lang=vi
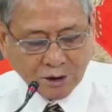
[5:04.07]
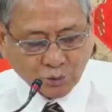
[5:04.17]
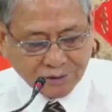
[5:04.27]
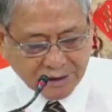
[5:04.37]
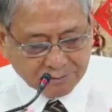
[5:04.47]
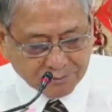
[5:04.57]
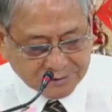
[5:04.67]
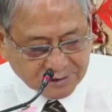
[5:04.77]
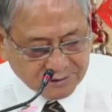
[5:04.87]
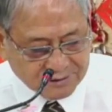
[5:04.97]
toàn đặt mình
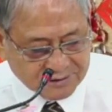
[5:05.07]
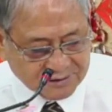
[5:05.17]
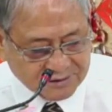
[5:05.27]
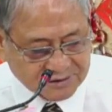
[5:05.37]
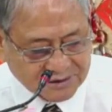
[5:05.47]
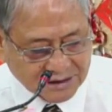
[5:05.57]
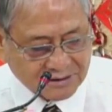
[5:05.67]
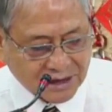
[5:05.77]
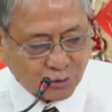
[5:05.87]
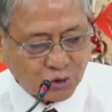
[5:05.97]
dưới sự dẫn
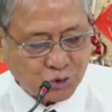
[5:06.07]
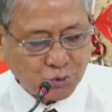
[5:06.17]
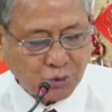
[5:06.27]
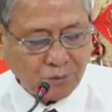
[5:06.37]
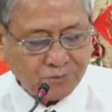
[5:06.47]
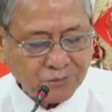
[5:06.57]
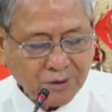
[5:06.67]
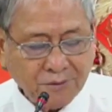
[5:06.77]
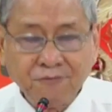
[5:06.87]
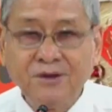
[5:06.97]
dắt của Chúa.
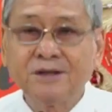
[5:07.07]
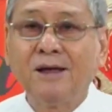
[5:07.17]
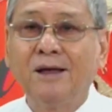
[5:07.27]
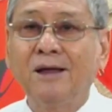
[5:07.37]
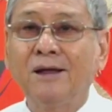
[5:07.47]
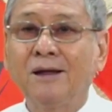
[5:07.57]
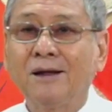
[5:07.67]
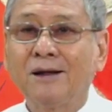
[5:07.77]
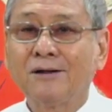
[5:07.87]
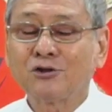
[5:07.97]
Vì thế,
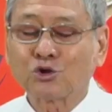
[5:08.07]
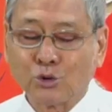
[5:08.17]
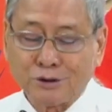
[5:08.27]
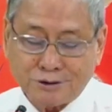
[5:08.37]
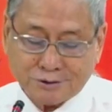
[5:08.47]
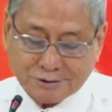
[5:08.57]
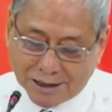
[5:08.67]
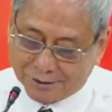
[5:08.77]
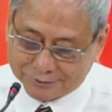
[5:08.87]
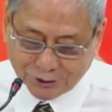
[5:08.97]
tôi
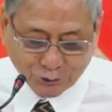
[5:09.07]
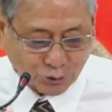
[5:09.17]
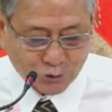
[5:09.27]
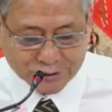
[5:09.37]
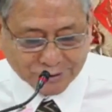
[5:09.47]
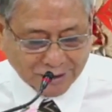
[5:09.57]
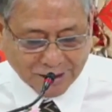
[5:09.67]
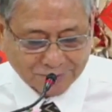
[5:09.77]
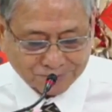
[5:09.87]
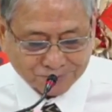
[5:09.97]
chẳng thiếu thốn gì
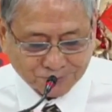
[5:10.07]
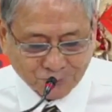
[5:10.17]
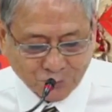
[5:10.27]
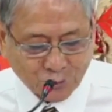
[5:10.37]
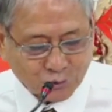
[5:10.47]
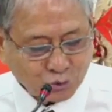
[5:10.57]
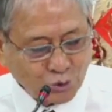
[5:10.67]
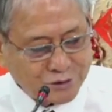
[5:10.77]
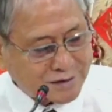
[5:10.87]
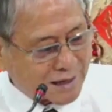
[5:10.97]
cả.
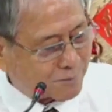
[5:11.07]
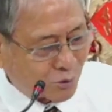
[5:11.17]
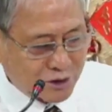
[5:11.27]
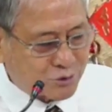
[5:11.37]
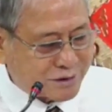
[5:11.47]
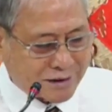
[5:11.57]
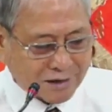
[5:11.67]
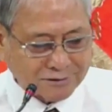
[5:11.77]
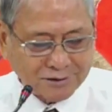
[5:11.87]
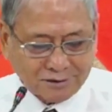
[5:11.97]
Tôi chẳng muốn điều chi khác
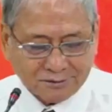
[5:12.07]
nữa,